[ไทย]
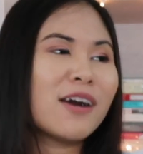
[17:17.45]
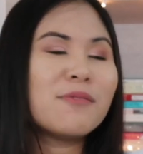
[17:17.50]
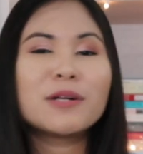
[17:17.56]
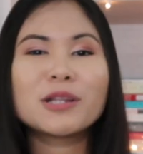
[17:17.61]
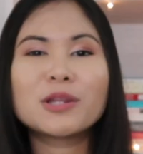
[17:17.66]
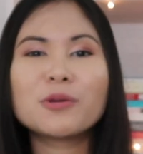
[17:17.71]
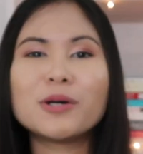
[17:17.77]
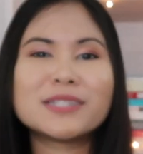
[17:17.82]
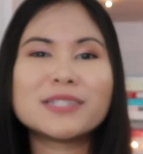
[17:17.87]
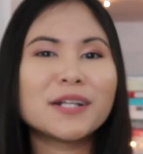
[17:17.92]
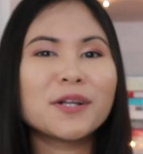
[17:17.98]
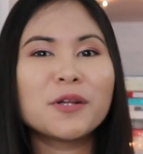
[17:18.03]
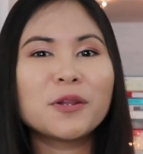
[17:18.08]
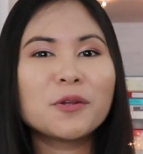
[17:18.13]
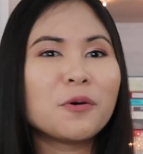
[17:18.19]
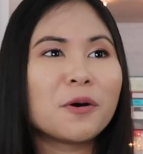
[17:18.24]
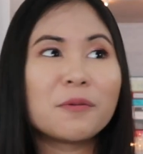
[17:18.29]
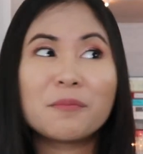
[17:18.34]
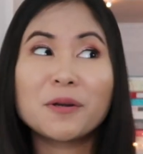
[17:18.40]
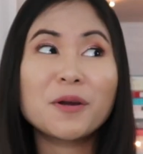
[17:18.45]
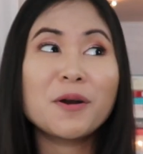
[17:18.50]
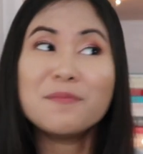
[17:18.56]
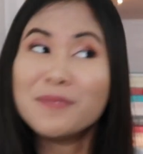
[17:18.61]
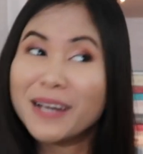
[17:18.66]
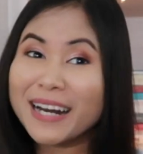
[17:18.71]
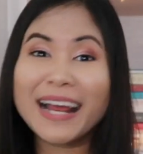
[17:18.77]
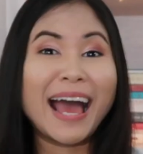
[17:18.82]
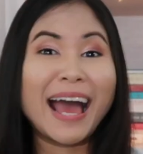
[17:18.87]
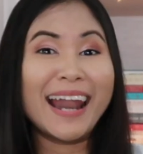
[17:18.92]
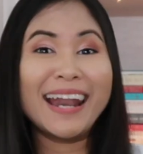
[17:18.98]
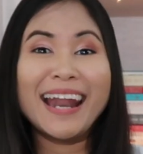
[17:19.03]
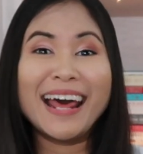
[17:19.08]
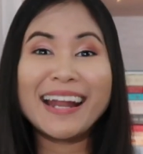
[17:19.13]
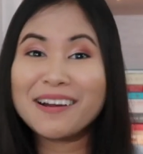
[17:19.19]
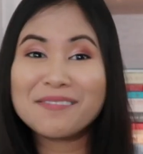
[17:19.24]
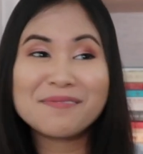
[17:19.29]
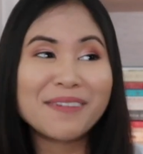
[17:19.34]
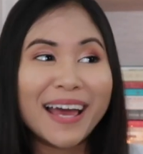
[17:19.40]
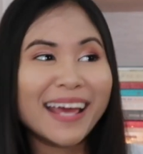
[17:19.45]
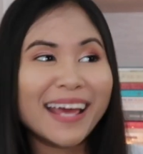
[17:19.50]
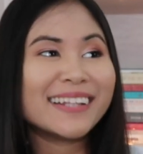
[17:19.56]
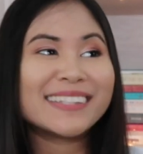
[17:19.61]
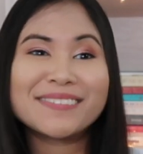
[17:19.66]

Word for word: ก็มาตรวจฉันก็ตรวจมันก็เหมือนกันแหละทำไม